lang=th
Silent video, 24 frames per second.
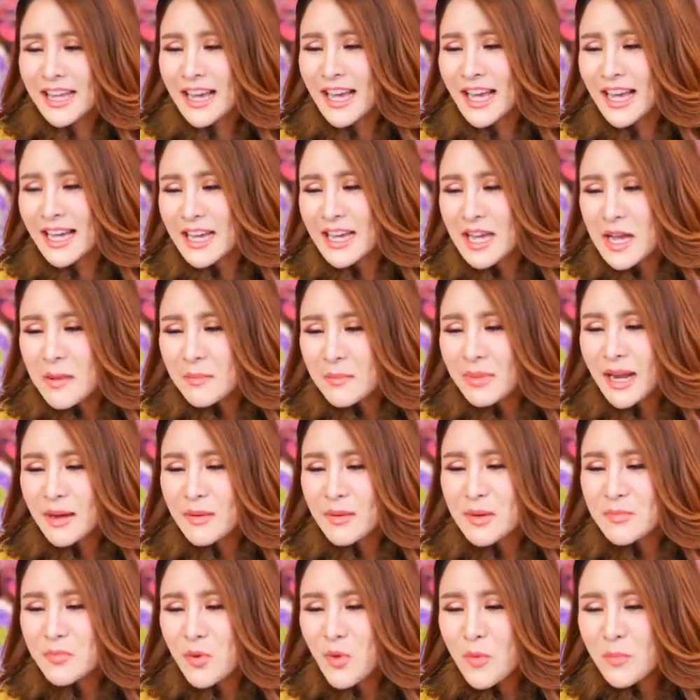นะพลั
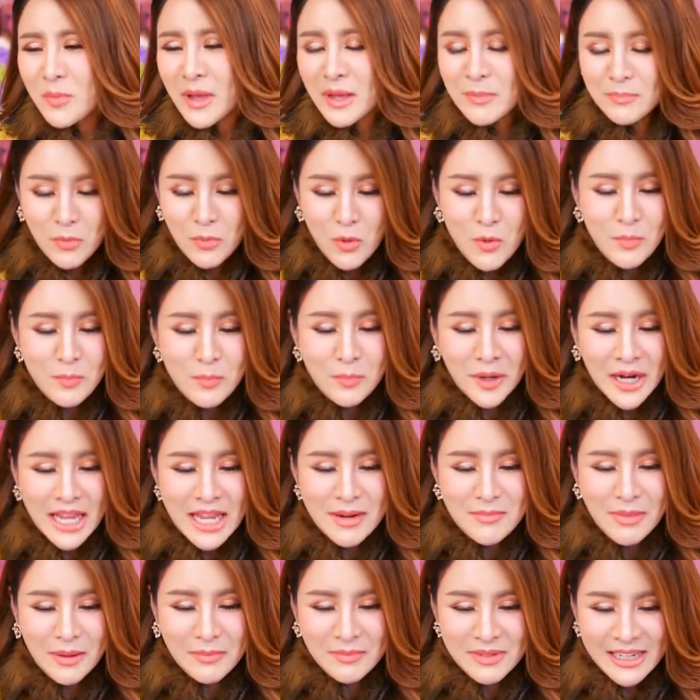งมันพุ่งปิ๊กพุ่งป
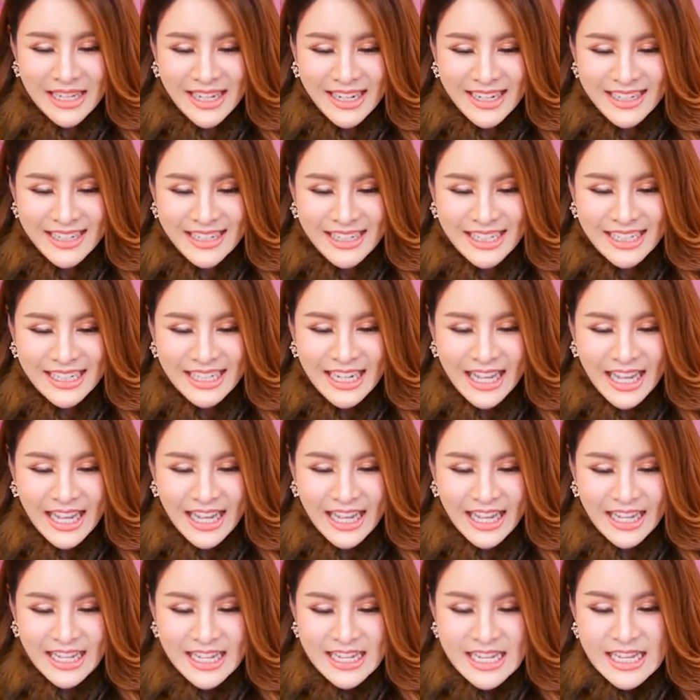รี๊ดแบบนี้เลยนะ
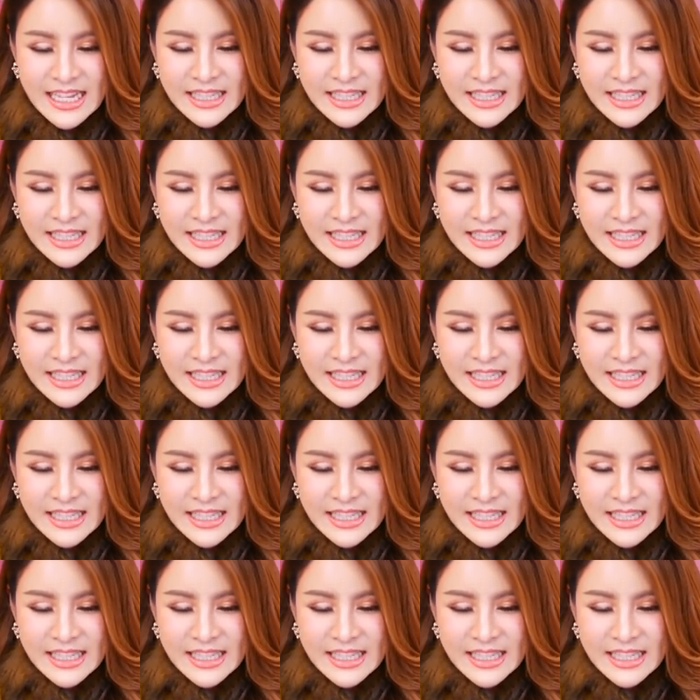คะ